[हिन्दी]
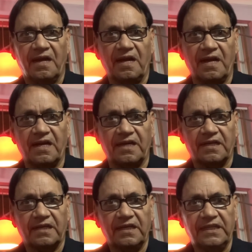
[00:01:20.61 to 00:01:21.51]
अगर
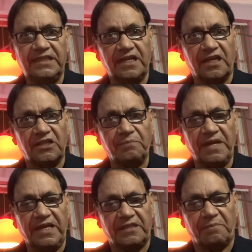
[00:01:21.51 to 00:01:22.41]
ये अदम
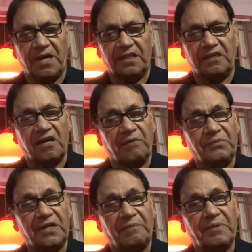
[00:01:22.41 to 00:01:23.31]
एतम
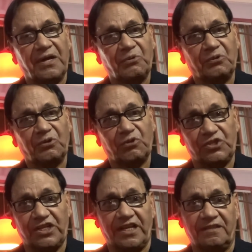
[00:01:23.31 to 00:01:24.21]
कामयाब ना होता तो
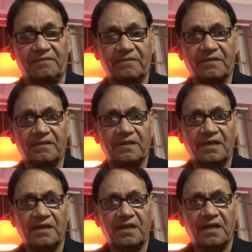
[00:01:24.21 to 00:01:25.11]
शायद
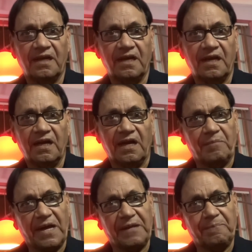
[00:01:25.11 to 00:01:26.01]

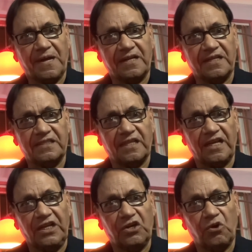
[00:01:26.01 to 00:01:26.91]
हमारी
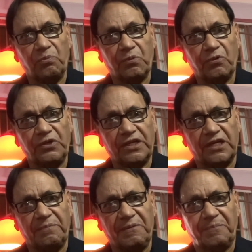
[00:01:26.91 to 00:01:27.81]
पाकिस्तानी कौम को यह
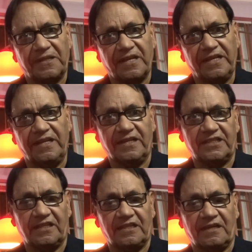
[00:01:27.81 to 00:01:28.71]
कभी पता ही ना
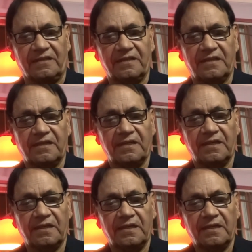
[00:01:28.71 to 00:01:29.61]
चलता
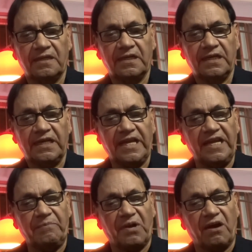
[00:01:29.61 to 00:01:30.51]
कि
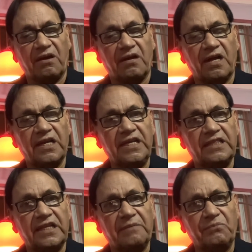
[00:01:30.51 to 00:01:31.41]
इमरान खान
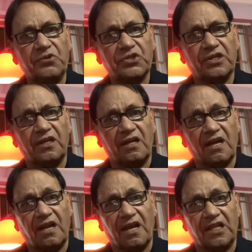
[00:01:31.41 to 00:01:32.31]
इतने मुश्किल
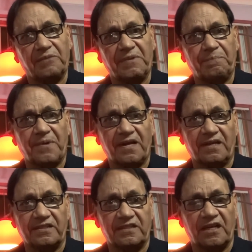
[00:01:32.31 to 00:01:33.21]
हालात में
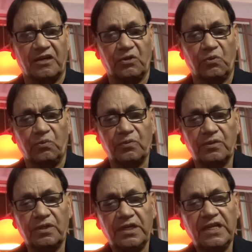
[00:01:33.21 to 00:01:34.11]
पाकिस्तान को
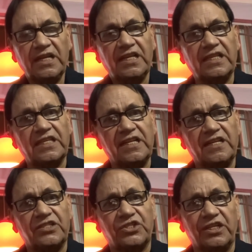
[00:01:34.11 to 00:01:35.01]
कितने
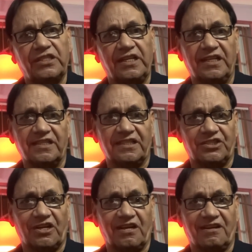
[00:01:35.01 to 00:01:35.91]
अच्छे तरीके से
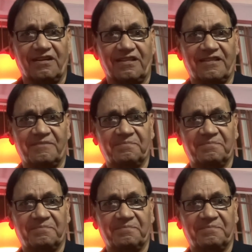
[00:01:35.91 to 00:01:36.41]
चला रहा था